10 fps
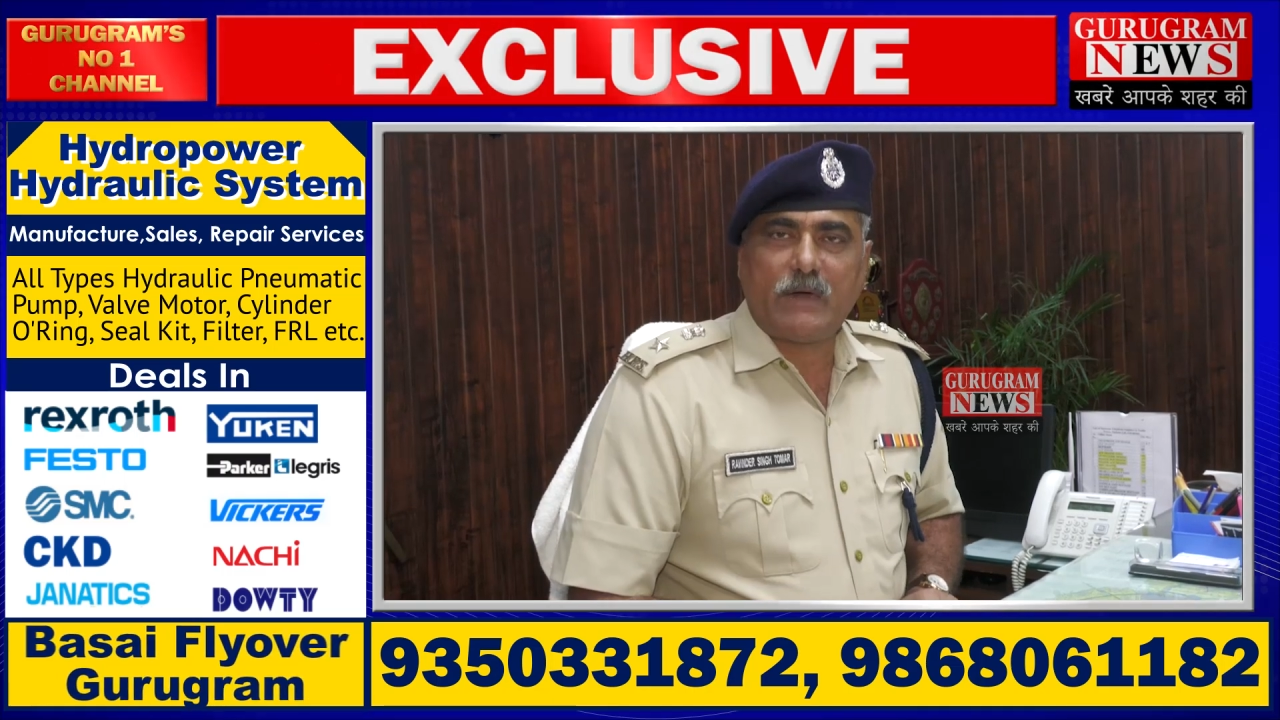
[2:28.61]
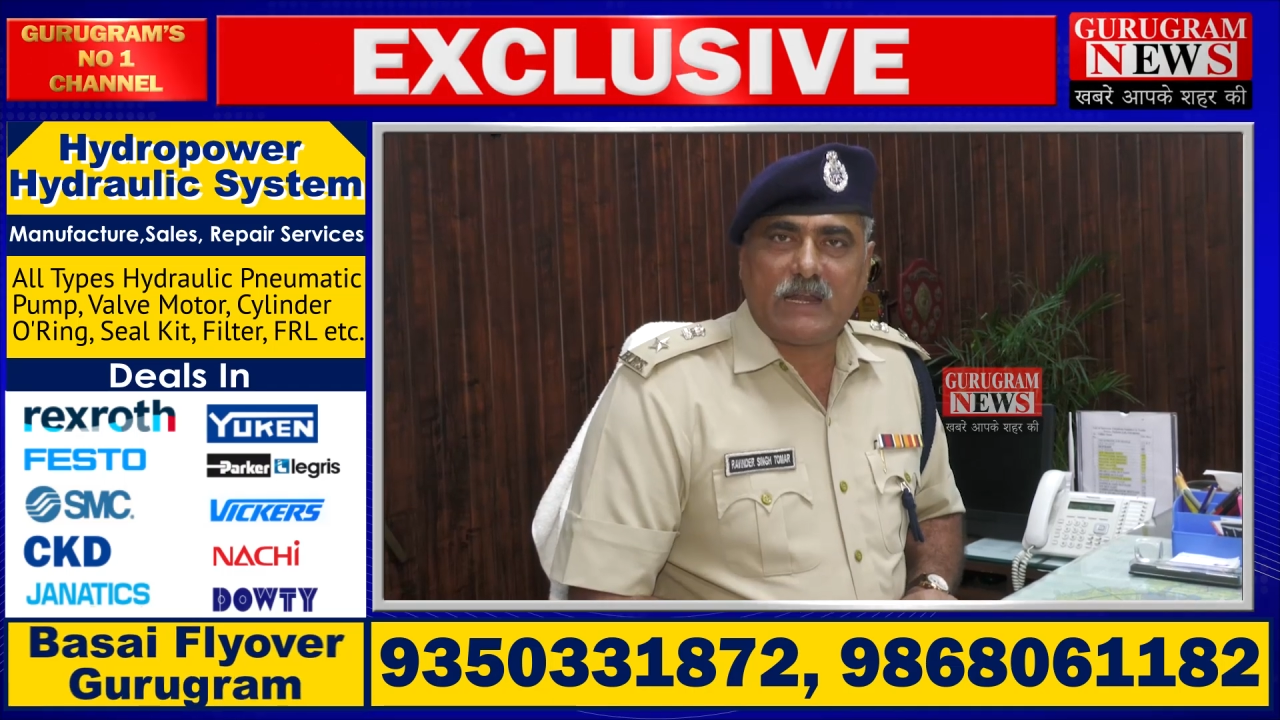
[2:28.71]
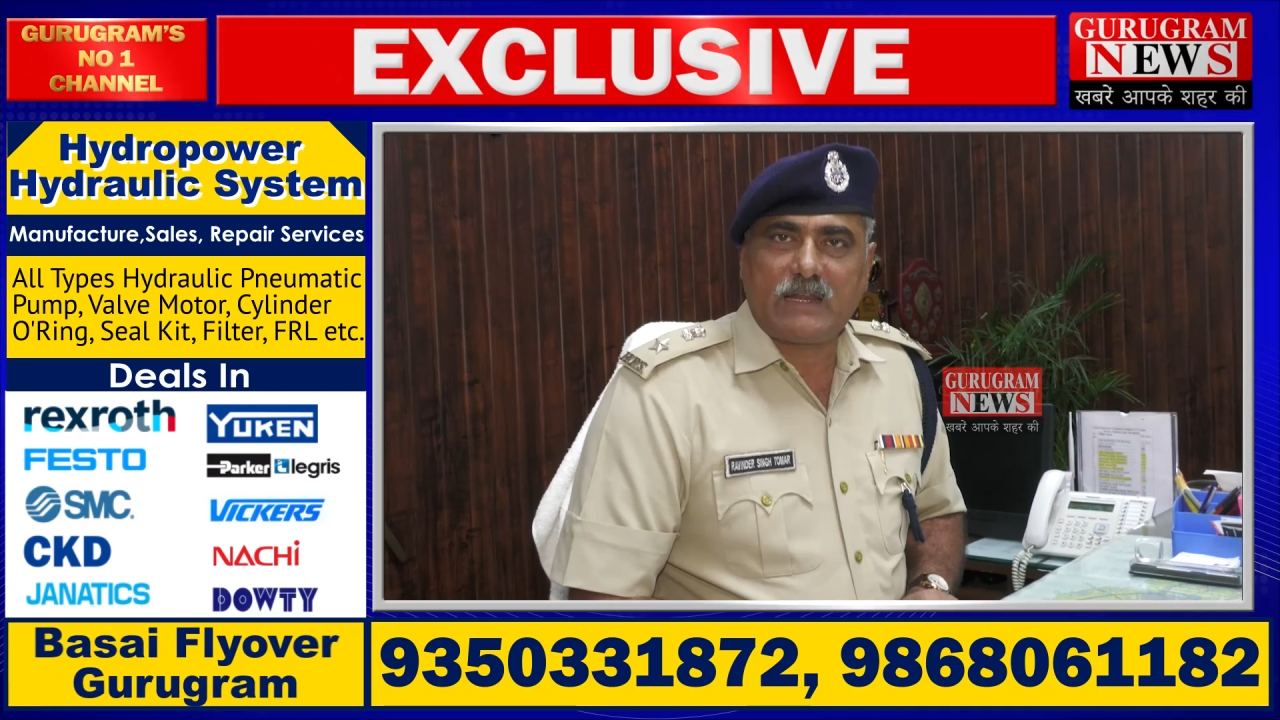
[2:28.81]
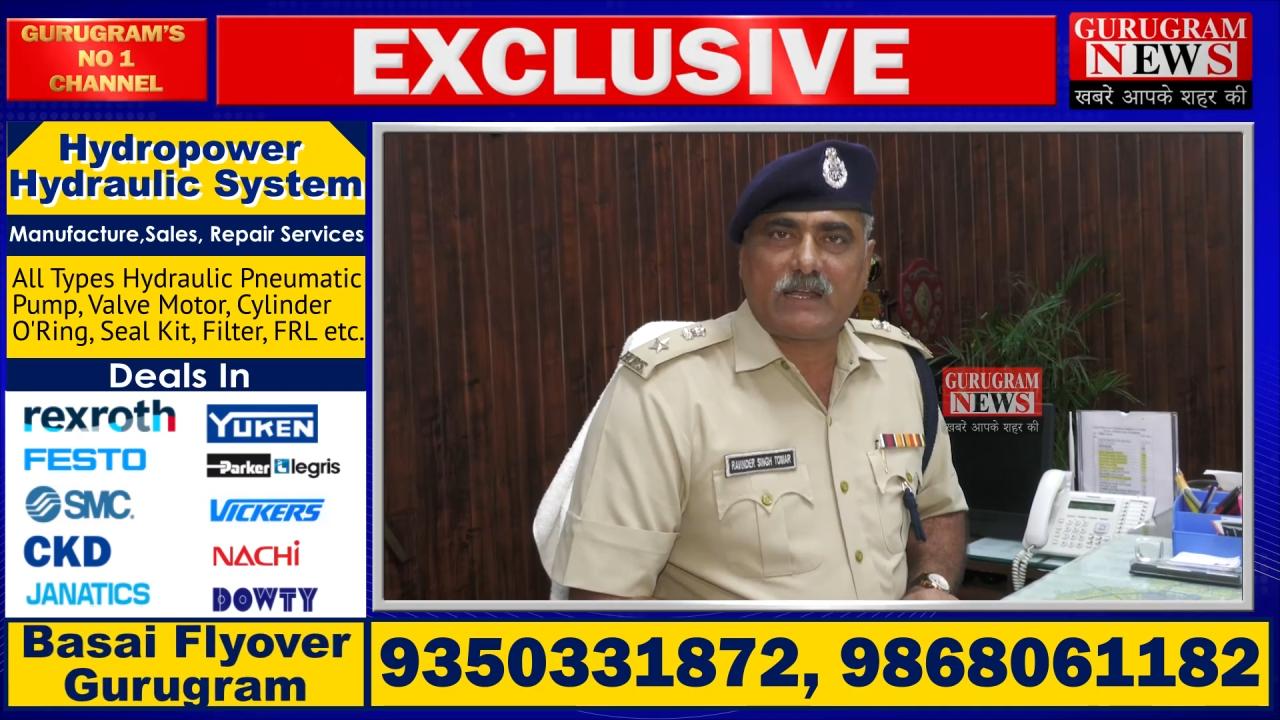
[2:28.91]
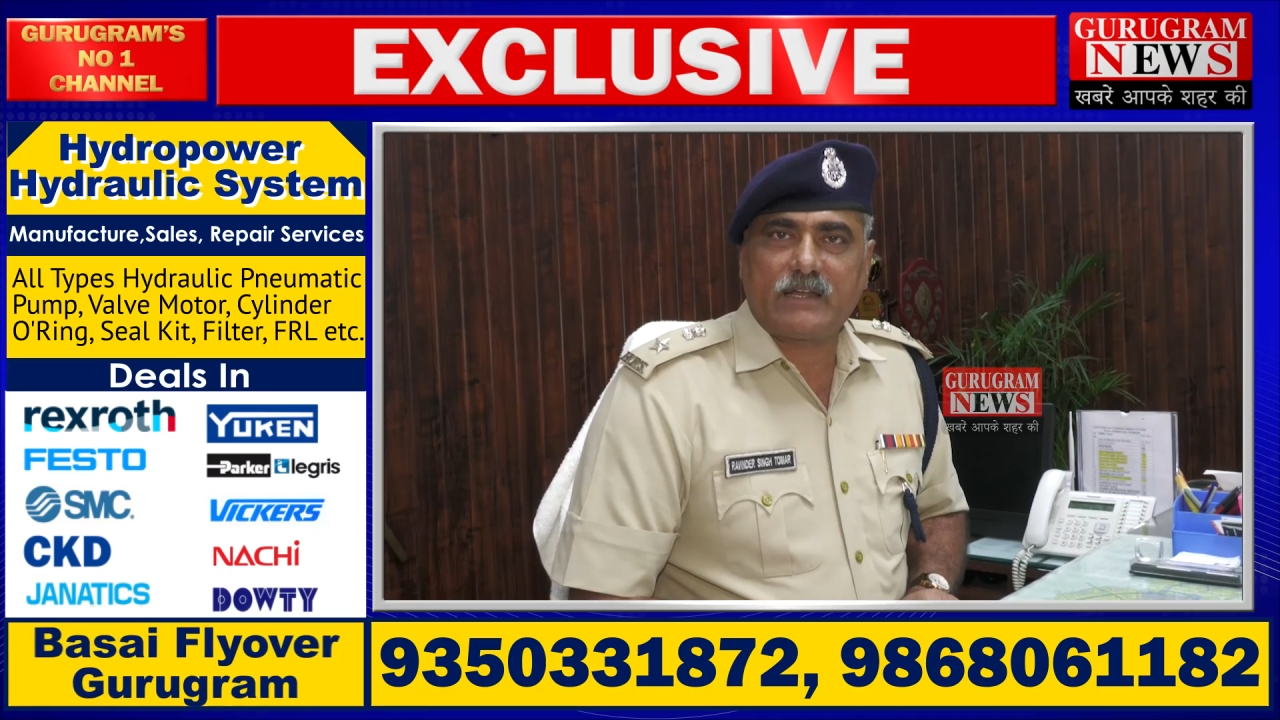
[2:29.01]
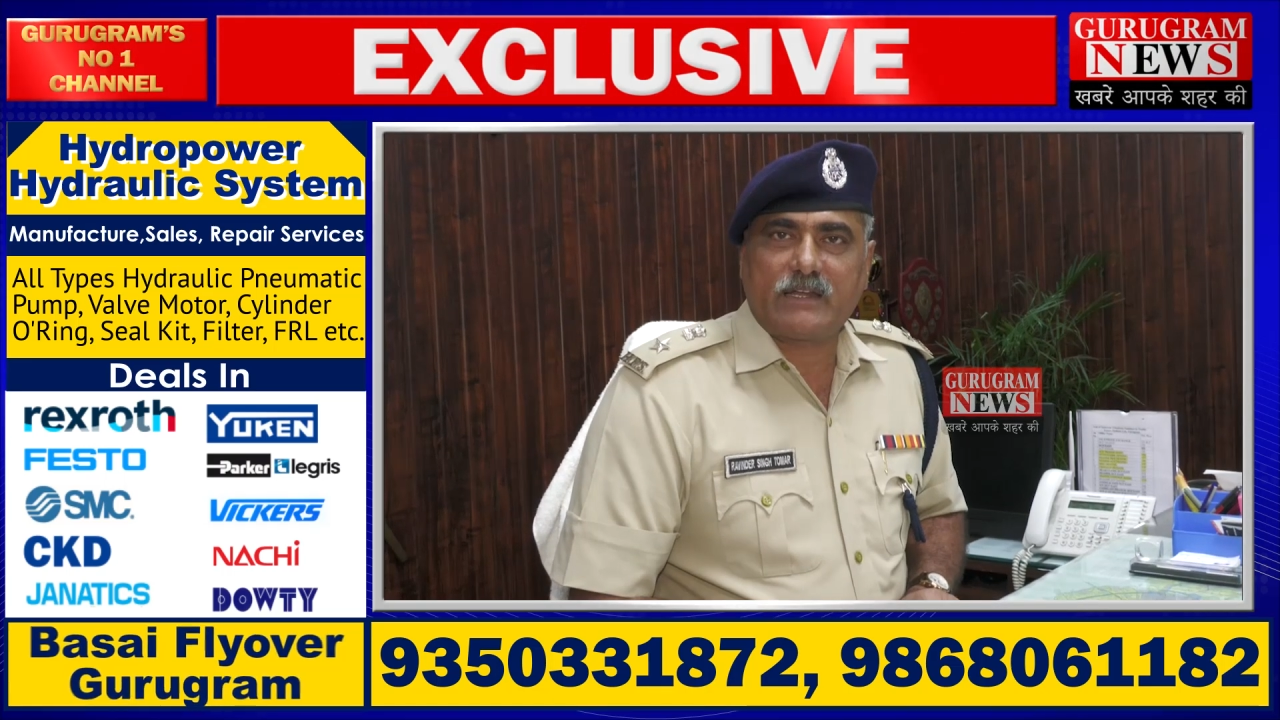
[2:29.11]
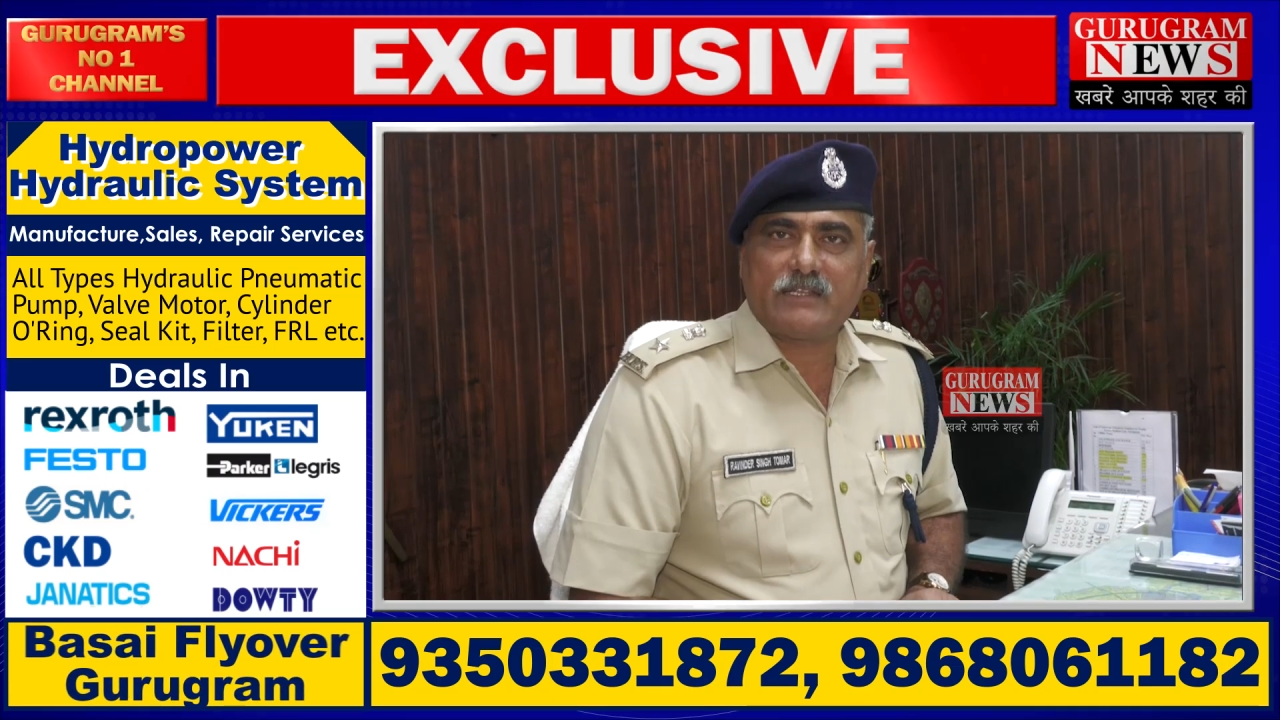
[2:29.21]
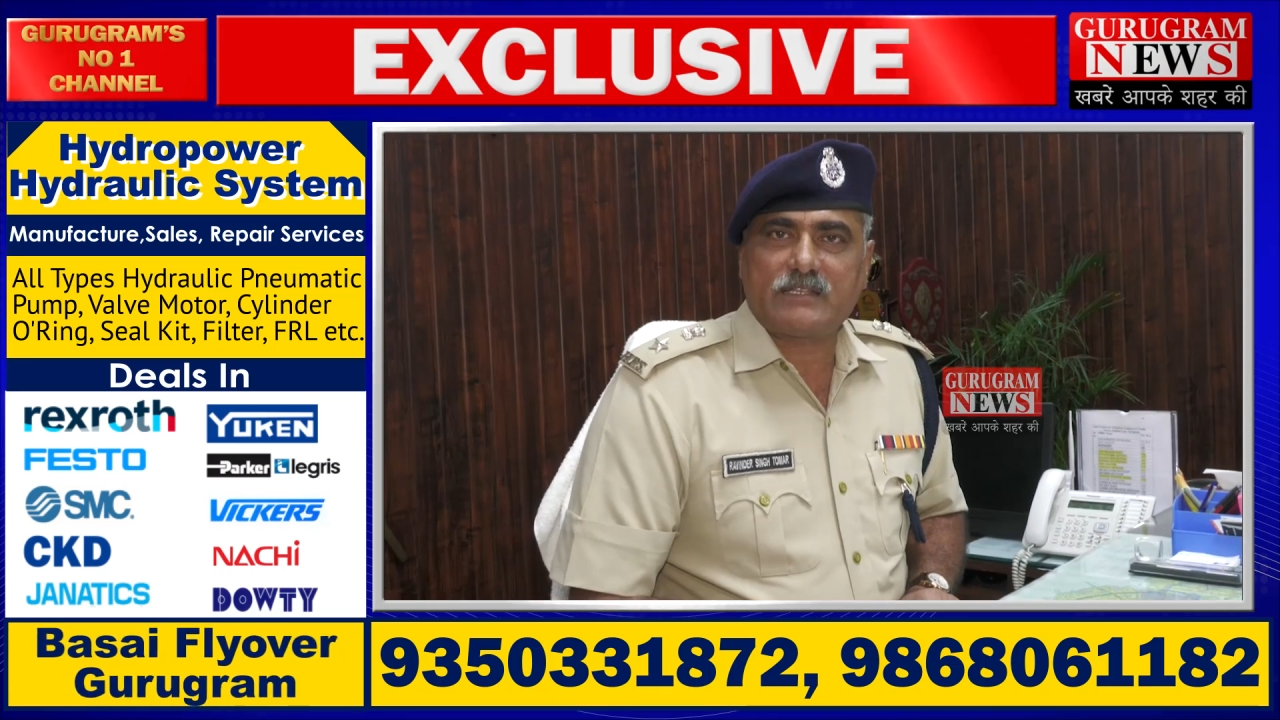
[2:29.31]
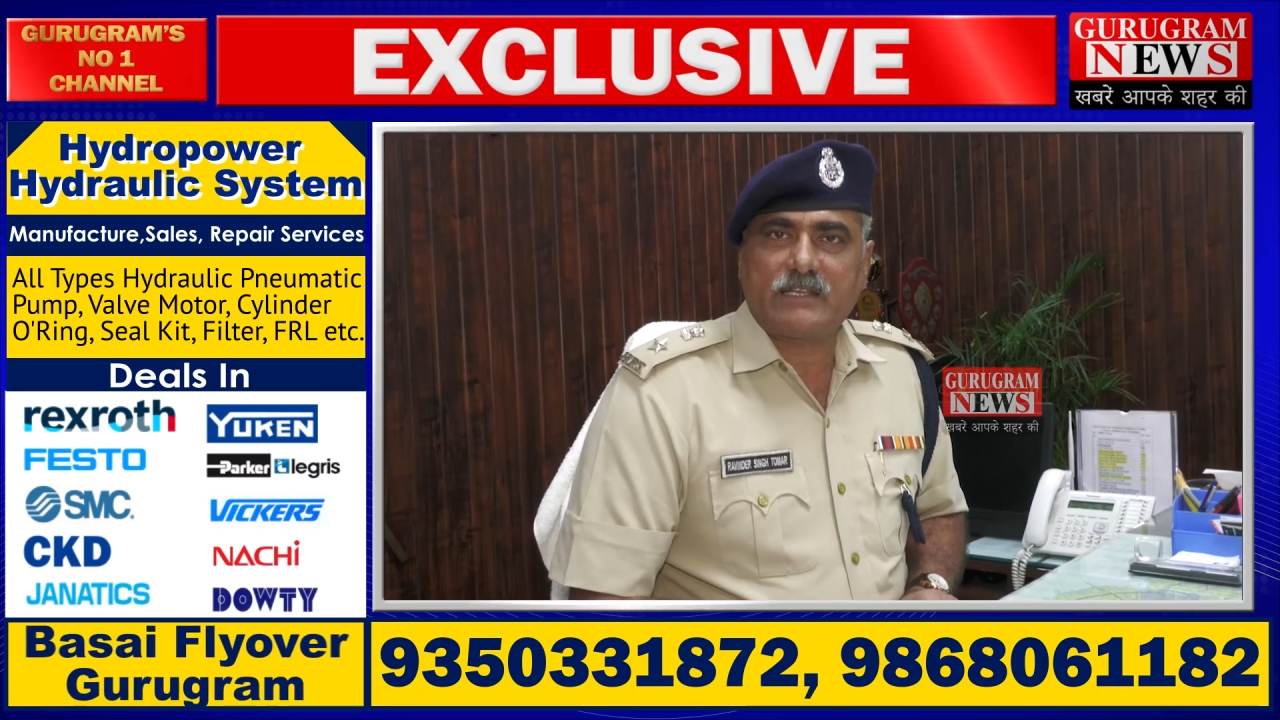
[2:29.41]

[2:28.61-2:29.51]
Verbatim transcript: पालना करनी